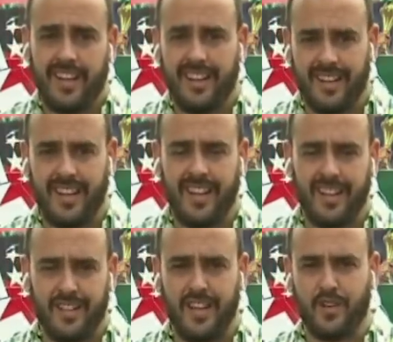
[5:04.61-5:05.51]

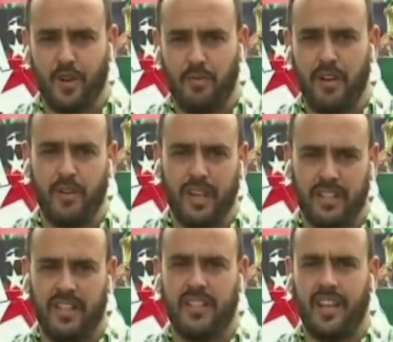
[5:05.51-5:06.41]
لان سيرج غومانو
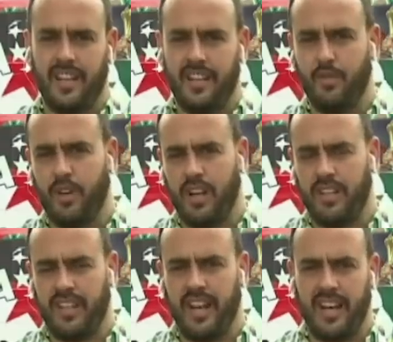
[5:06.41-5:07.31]
هذا التقني وهذا
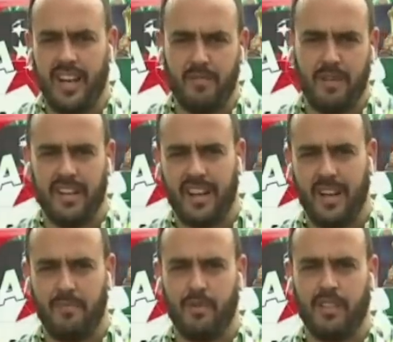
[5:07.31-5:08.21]
الدراع الايمن
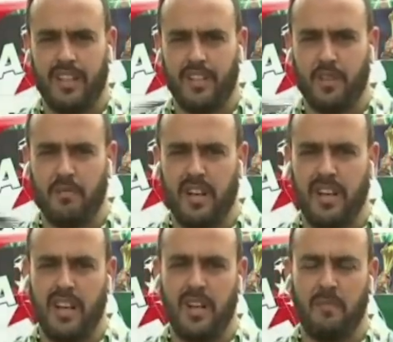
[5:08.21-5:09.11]
للناخب الوطني
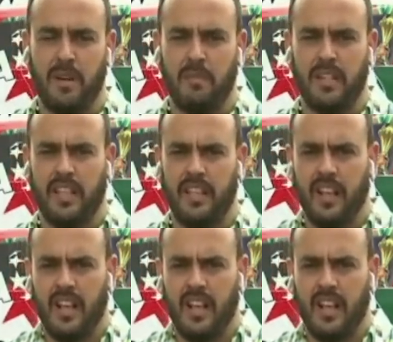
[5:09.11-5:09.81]
جمال بالماضي